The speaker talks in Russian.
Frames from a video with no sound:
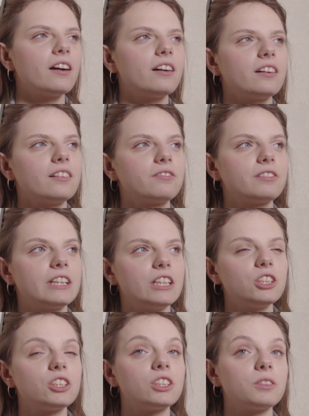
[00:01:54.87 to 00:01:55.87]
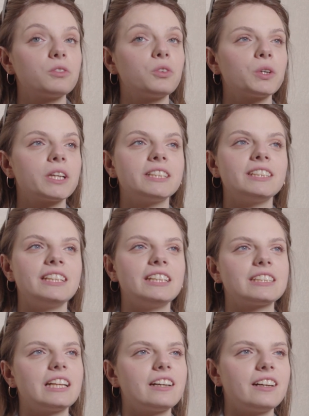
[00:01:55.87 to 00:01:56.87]
Э, в нашем городе
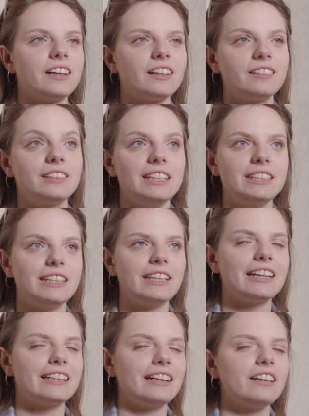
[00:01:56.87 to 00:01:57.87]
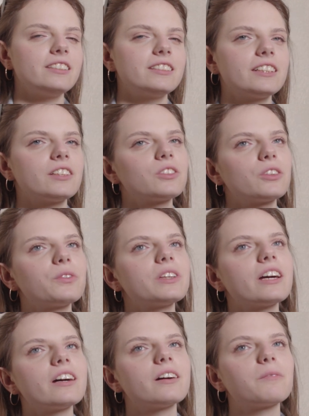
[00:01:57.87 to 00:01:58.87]
несколько три телеканала, на котором
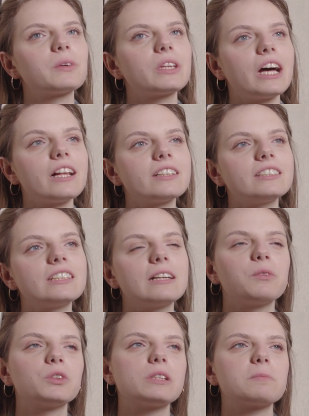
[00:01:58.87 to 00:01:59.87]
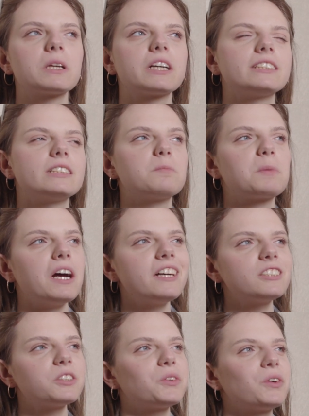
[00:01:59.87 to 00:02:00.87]
я пыталась работать, проходить
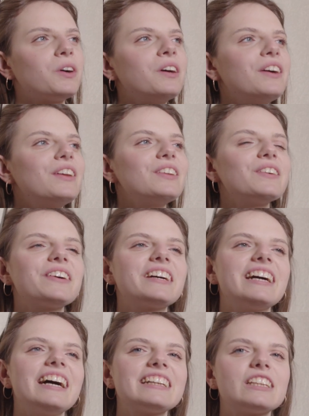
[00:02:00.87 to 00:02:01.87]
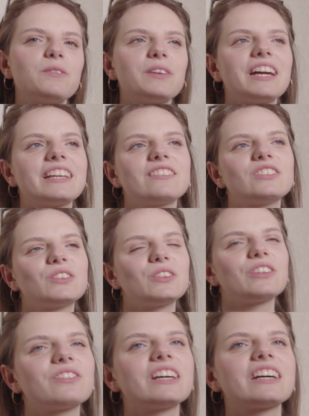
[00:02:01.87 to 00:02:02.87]
практику. Ну, как-то меня это все
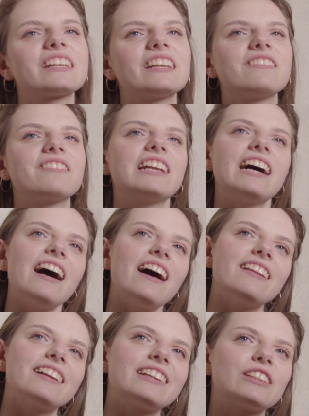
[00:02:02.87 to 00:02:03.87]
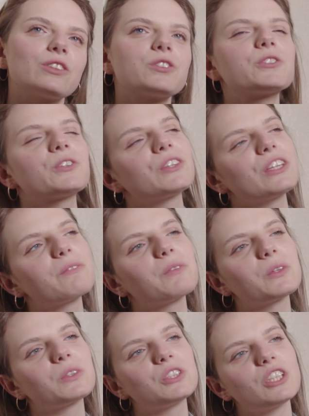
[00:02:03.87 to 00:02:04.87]
вдохновляло, то что-то не
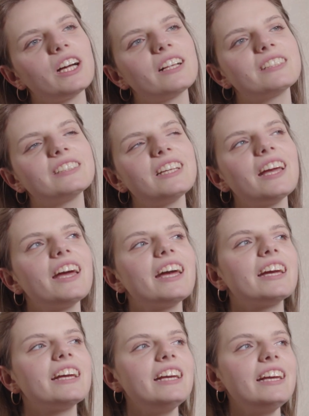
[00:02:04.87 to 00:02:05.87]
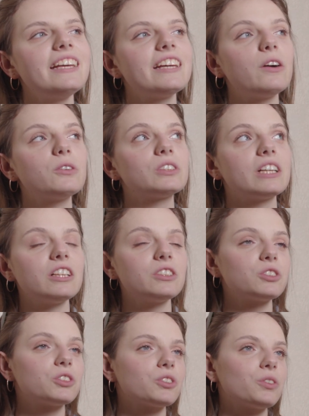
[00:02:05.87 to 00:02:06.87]
получалось. И я узнала,
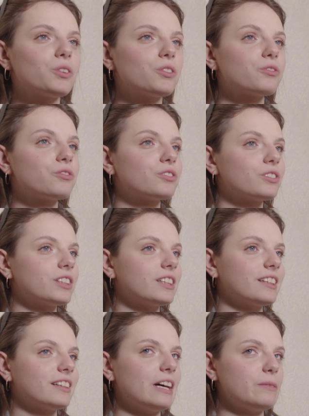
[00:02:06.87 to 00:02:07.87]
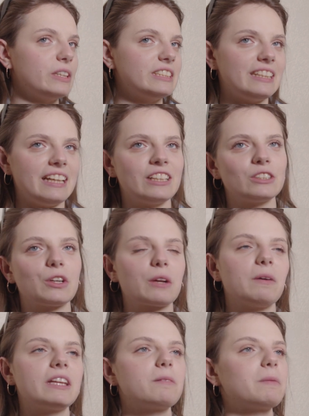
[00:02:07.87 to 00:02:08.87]
что в объединении
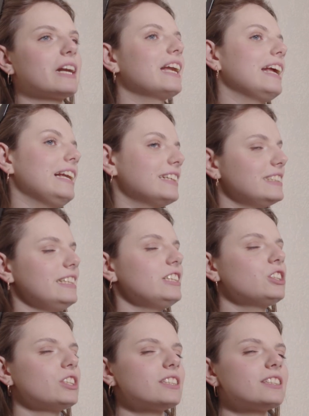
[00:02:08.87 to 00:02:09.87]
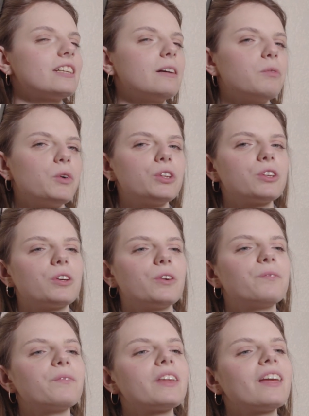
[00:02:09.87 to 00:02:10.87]
45-я параллель, где я сейчас и работаю,
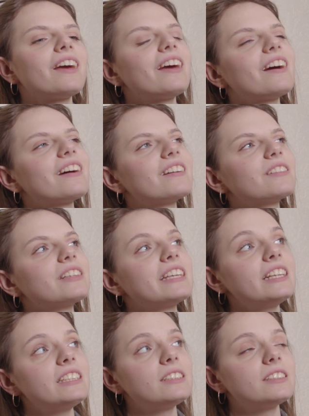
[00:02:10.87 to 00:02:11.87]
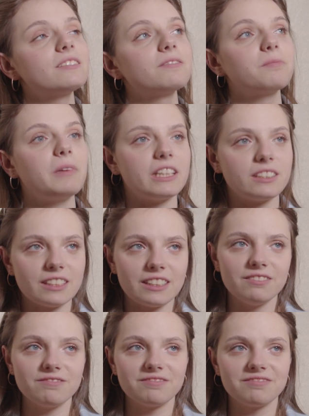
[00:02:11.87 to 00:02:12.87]
есть место
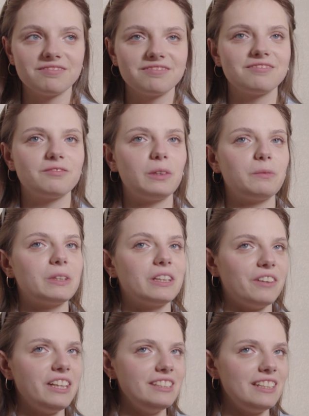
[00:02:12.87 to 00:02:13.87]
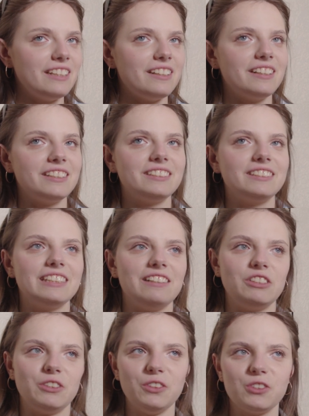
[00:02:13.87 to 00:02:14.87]
преподавателя с
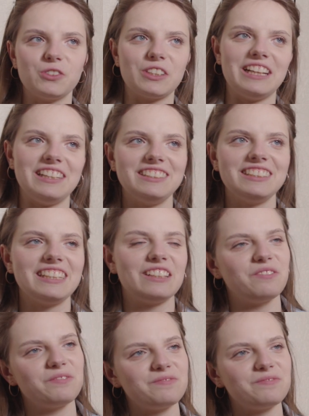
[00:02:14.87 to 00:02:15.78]
телевизионной журналистики.